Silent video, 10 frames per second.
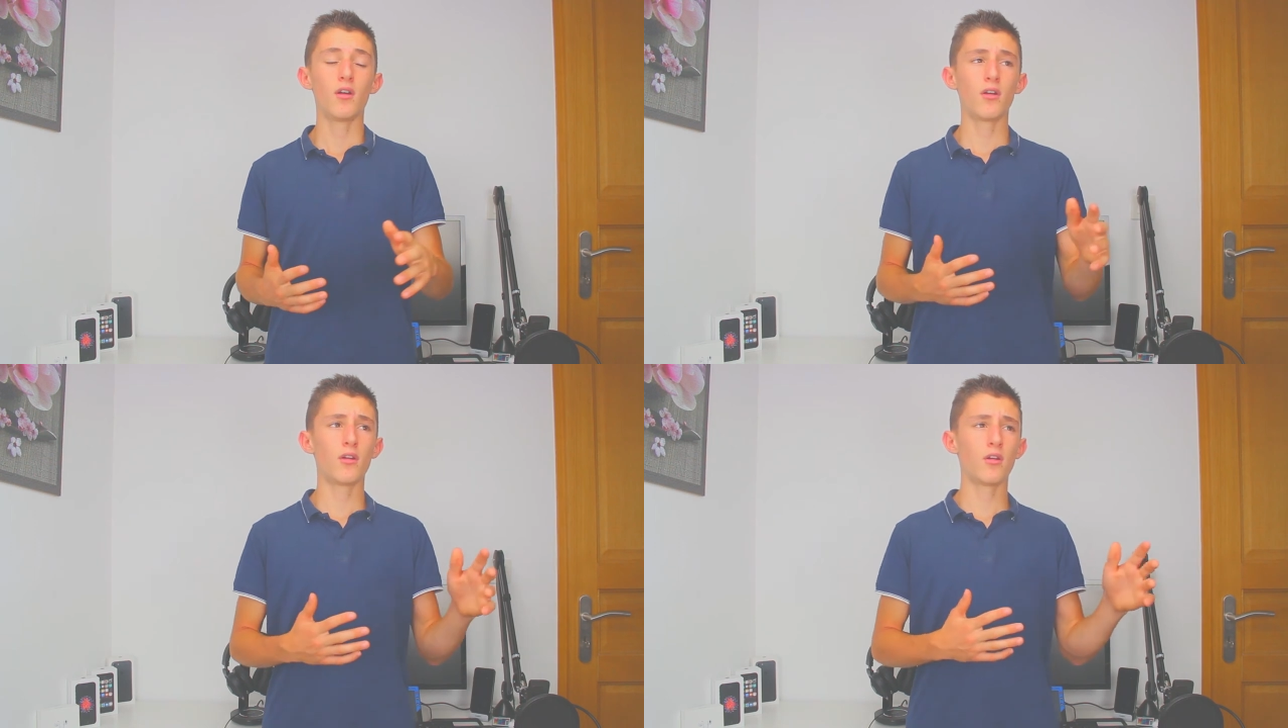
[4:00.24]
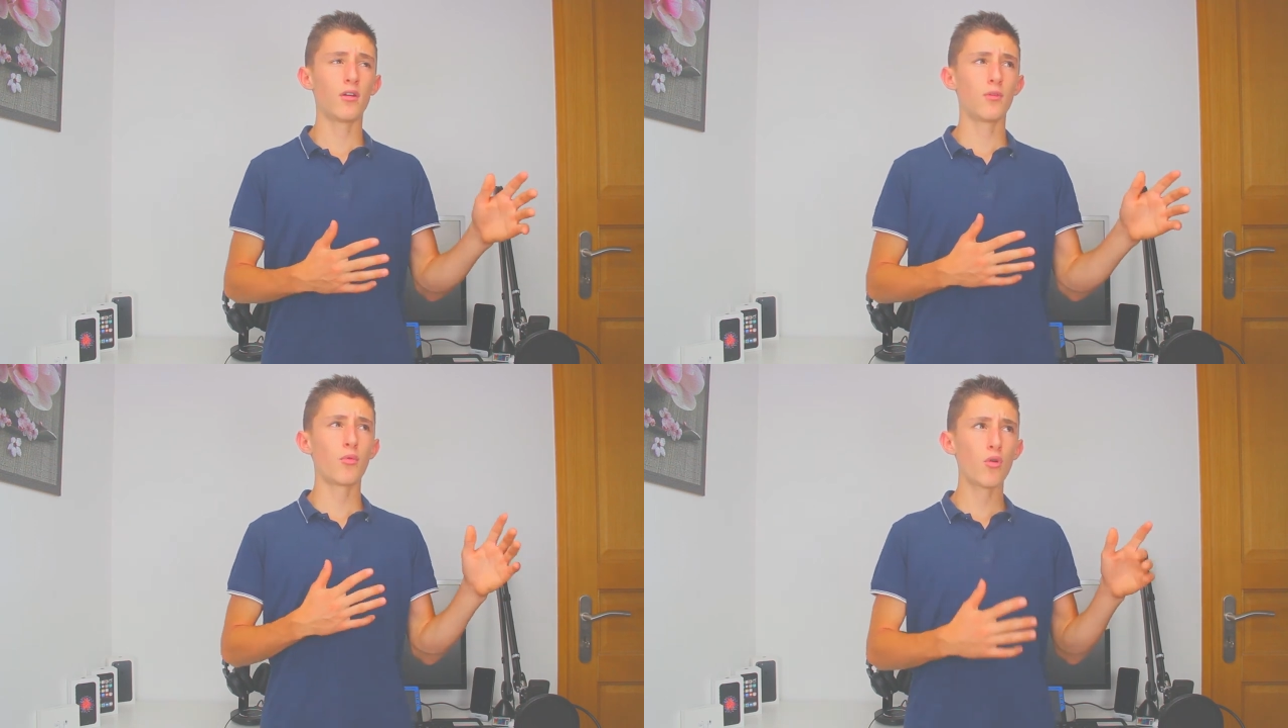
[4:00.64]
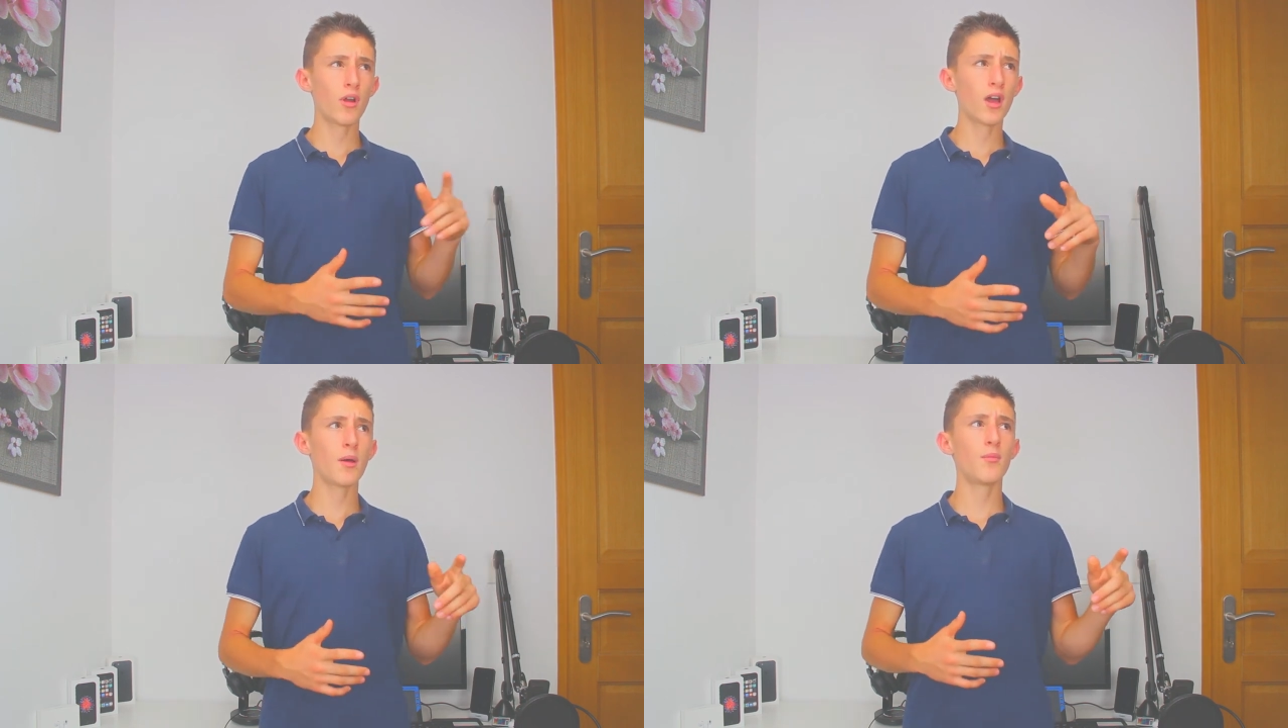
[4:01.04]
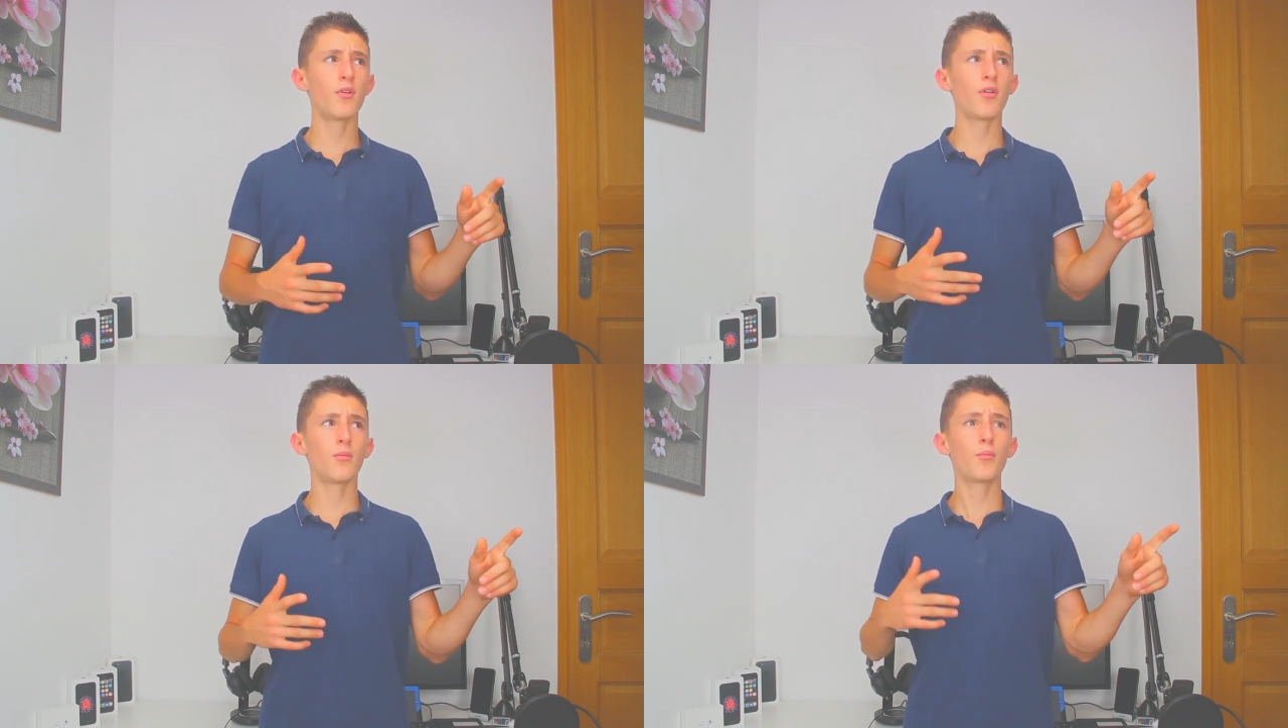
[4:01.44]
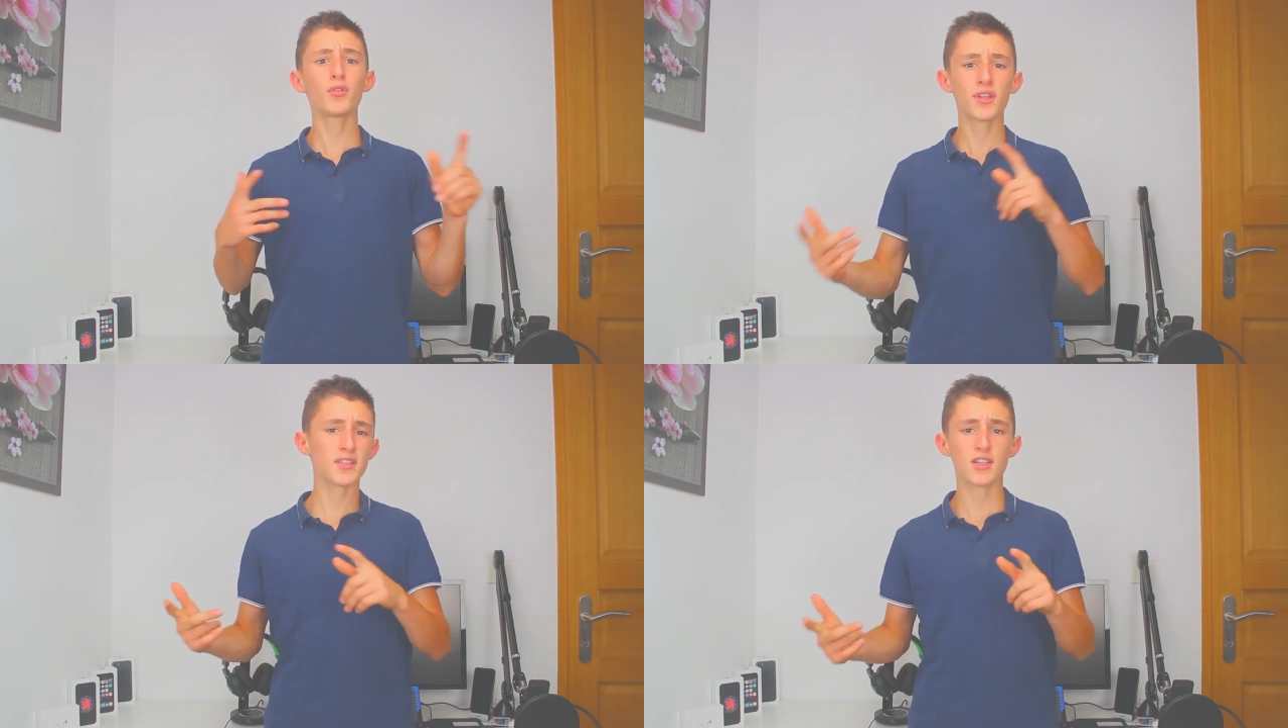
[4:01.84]
euh, programme euh,
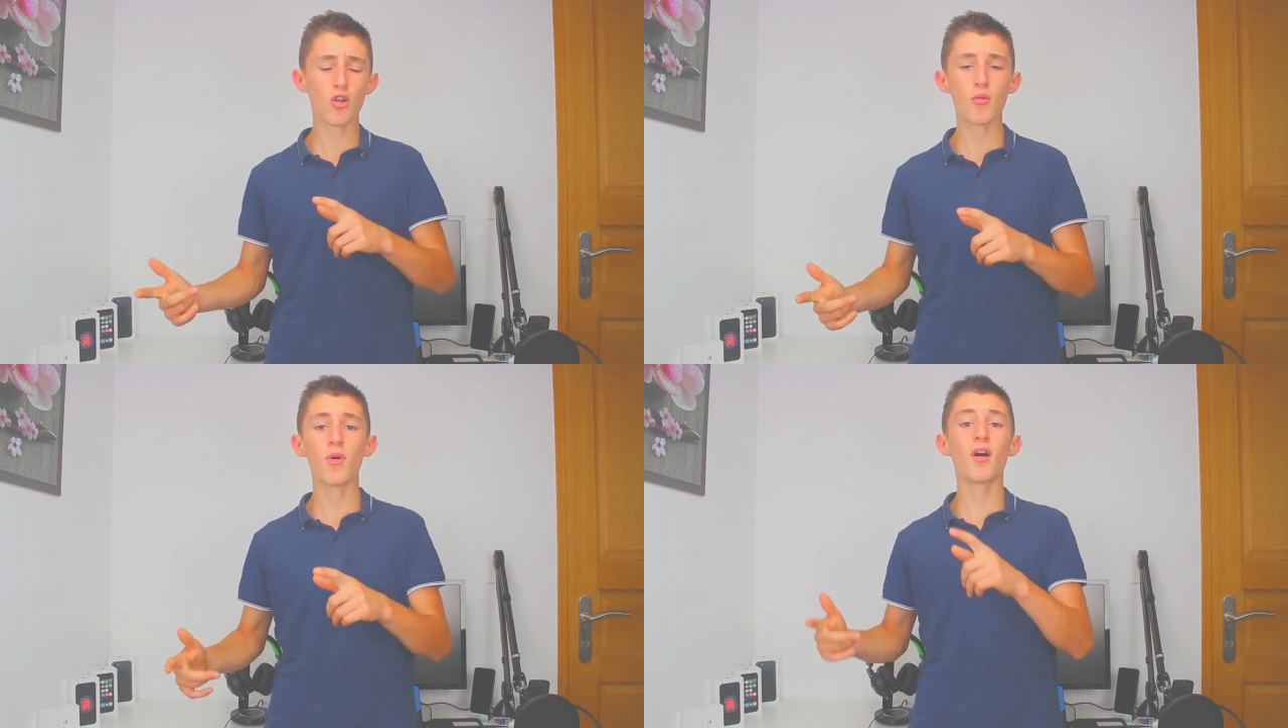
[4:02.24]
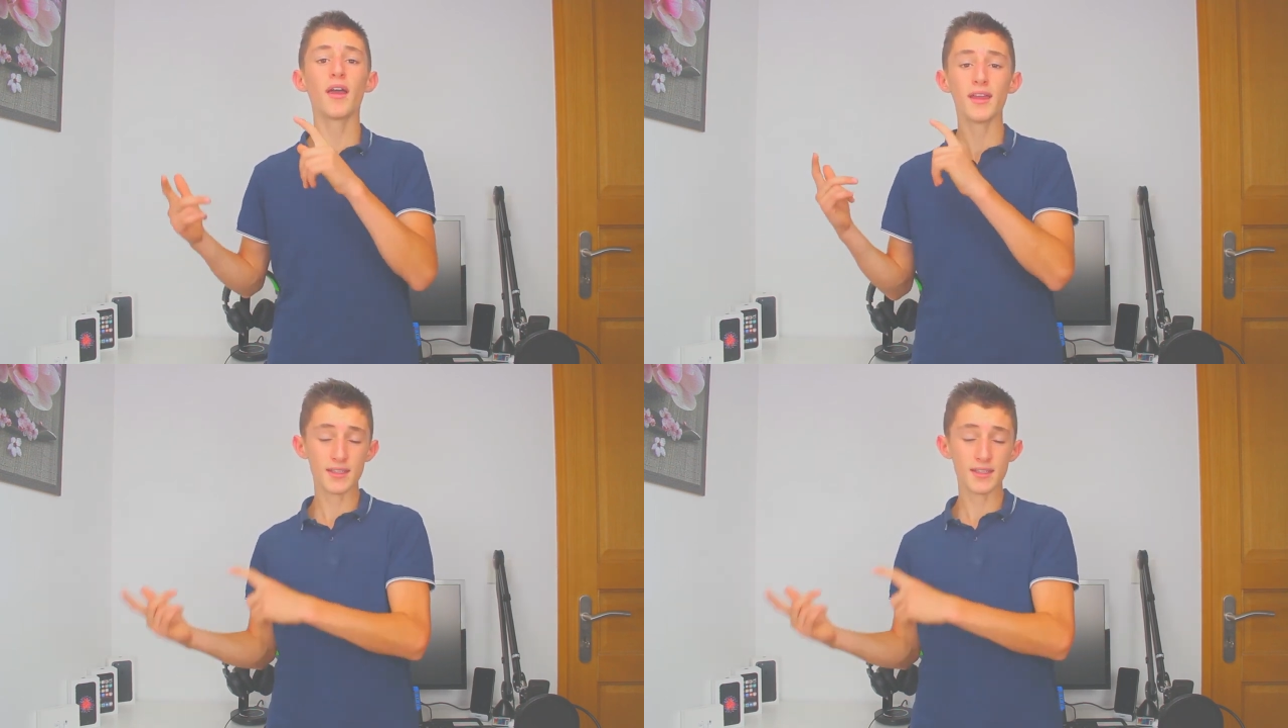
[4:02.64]
potentiellement